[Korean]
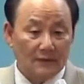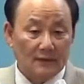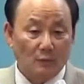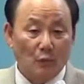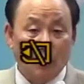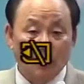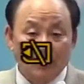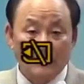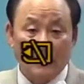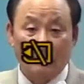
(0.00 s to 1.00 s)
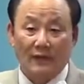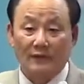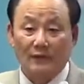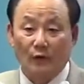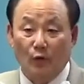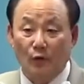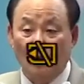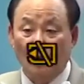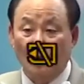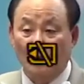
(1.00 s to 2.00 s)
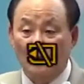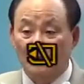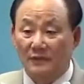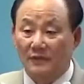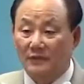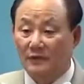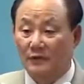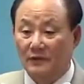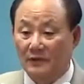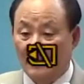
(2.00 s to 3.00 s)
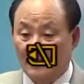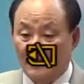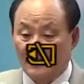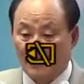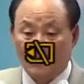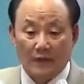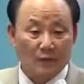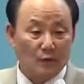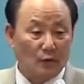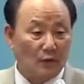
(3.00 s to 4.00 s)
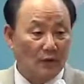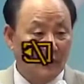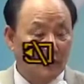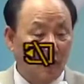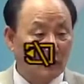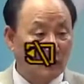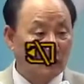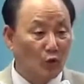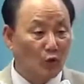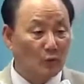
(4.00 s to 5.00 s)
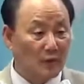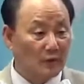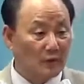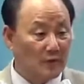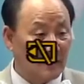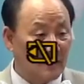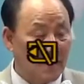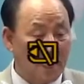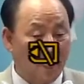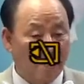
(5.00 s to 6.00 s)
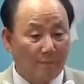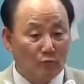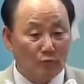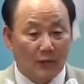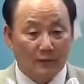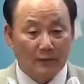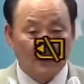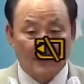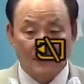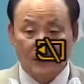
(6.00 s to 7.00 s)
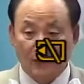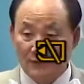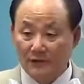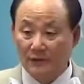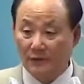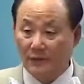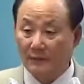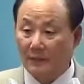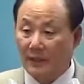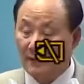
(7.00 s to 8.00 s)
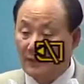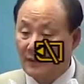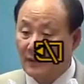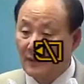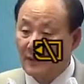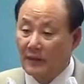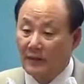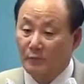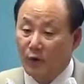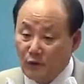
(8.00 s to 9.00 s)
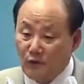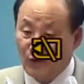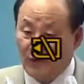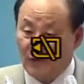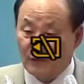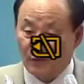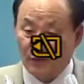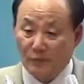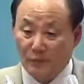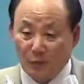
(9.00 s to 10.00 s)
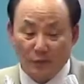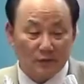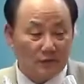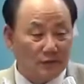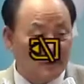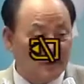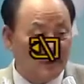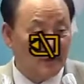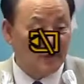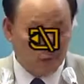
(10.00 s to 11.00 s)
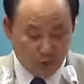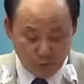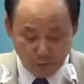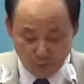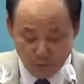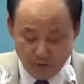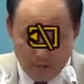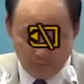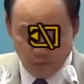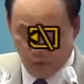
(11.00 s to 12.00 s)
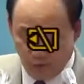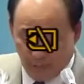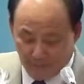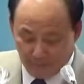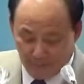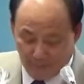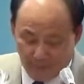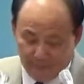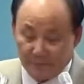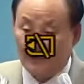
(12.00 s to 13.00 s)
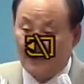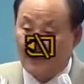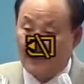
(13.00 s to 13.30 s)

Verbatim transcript: 모든 상황들이 어렵고 힘든 그런 상황에도 복된 복음의 역사가 우간다 전 지역에 막 이렇게 번져나가는 것을 보면서 너무너무 감동을 많이 받았습니다.